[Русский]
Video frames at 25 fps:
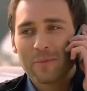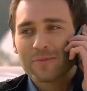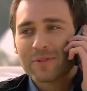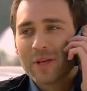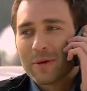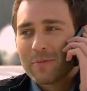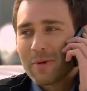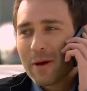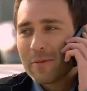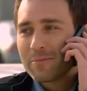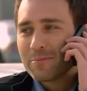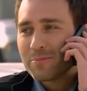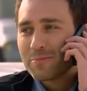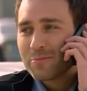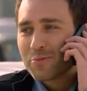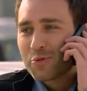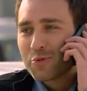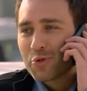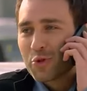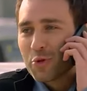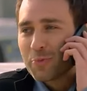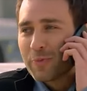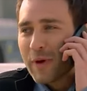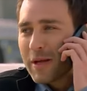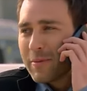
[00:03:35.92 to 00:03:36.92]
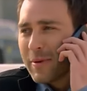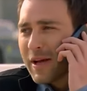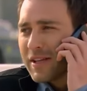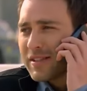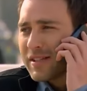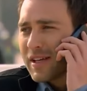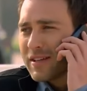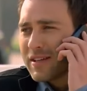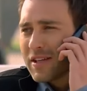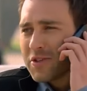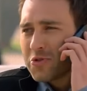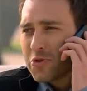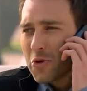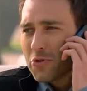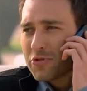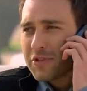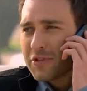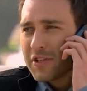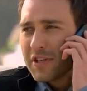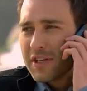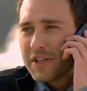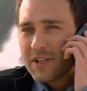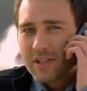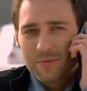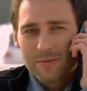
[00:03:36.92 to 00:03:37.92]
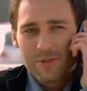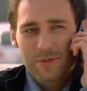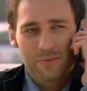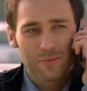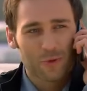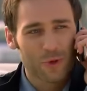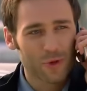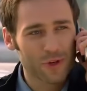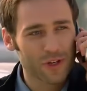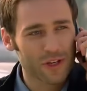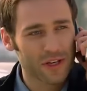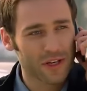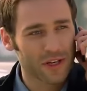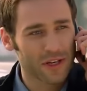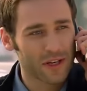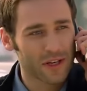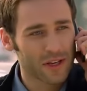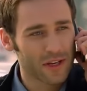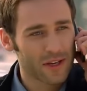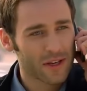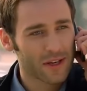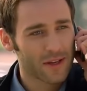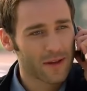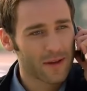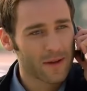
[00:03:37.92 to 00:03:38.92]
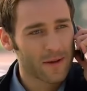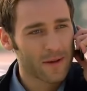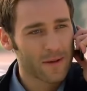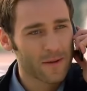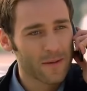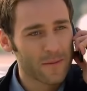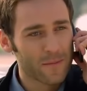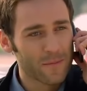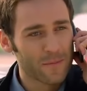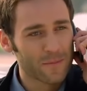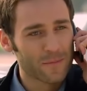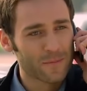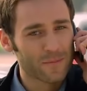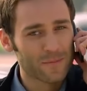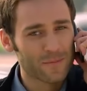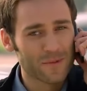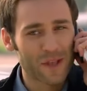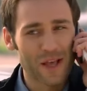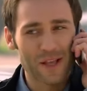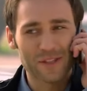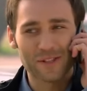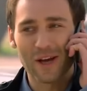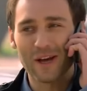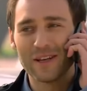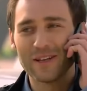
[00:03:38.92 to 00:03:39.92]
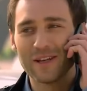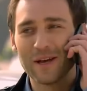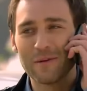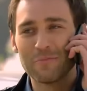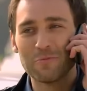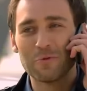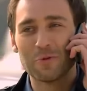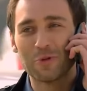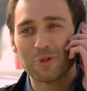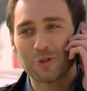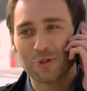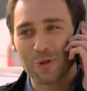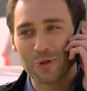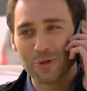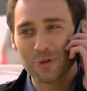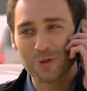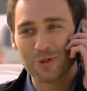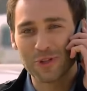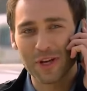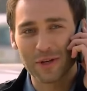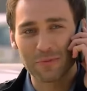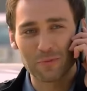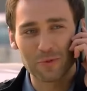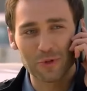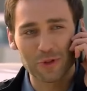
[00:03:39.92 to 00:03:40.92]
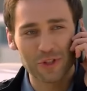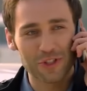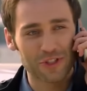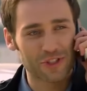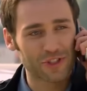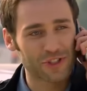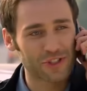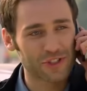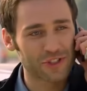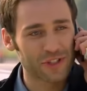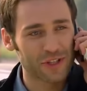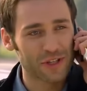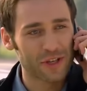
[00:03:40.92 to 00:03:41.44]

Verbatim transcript: Хорошо, хорошо, классно. Я совсем недалеко оттуда. Все будет классно, классно.